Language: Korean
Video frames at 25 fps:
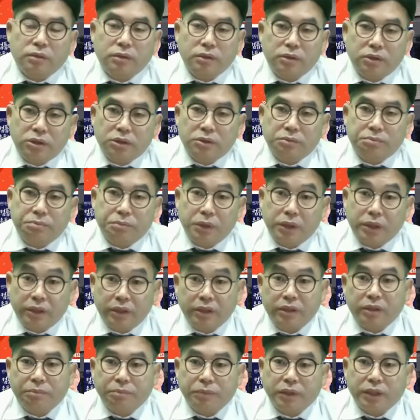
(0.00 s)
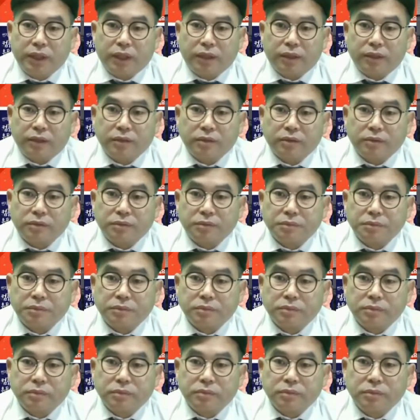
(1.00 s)
이십일일입니다.
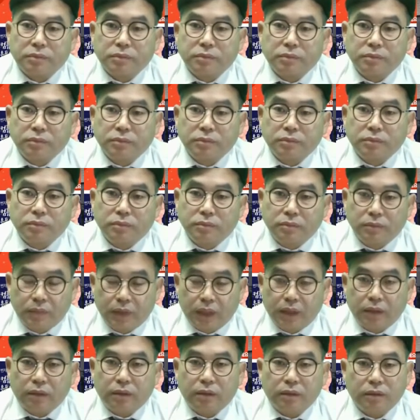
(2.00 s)
네,